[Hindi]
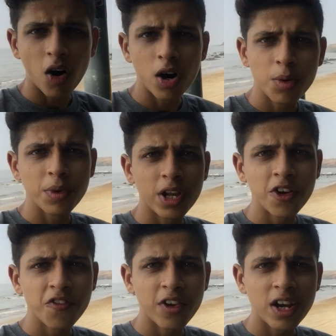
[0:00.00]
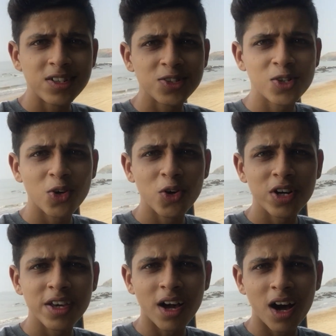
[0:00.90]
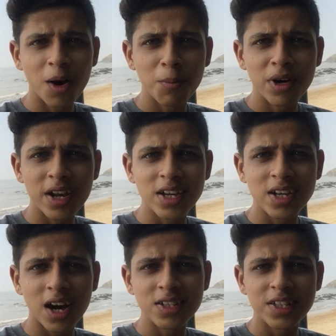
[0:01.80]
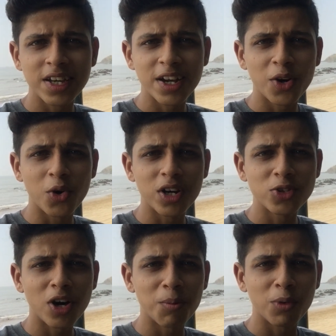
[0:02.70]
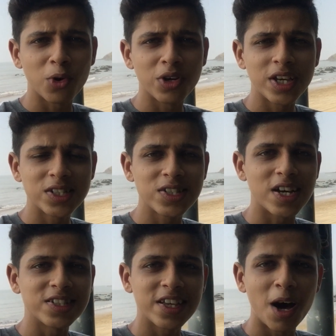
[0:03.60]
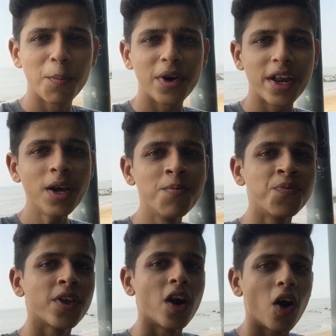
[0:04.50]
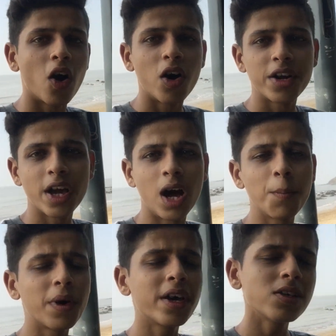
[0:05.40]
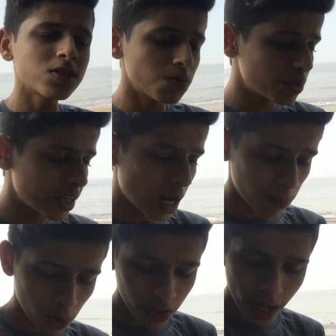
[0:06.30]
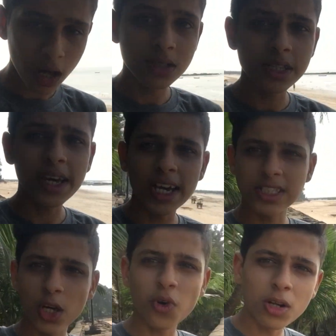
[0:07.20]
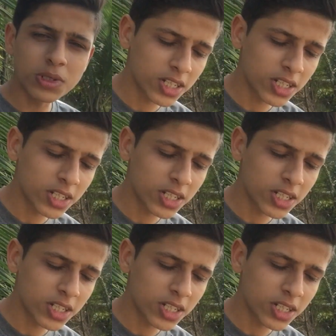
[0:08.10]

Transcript: और मेरे फ्रेंड्स लोग यहाँ पर हैं यहाँ दिख रहे होंगे तो आपको यस गाइस यहाँ पर है और यहाँ पे समथिंग आप लोग यहाँ से एस एल वर्ल्ड